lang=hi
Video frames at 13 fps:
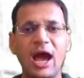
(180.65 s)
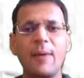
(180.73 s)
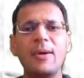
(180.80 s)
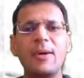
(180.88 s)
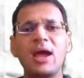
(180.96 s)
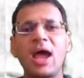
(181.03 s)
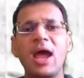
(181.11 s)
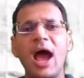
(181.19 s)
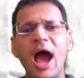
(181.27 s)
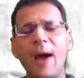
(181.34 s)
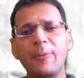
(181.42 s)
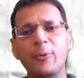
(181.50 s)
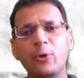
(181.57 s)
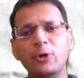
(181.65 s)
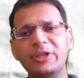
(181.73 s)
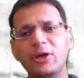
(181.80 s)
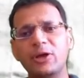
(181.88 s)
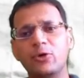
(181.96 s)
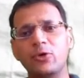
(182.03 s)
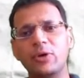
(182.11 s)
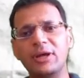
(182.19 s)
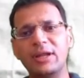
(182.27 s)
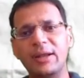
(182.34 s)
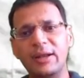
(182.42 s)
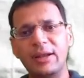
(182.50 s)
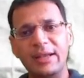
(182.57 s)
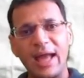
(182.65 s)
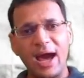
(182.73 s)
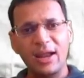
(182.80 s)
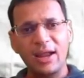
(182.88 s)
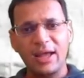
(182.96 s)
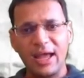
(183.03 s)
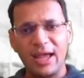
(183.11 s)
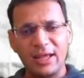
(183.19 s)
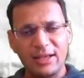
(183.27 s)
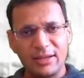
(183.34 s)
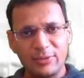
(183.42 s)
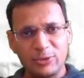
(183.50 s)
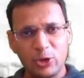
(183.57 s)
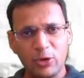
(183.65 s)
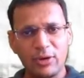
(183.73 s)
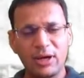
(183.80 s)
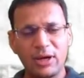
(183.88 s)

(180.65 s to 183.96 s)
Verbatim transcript: अब आप खुद देखो डा जो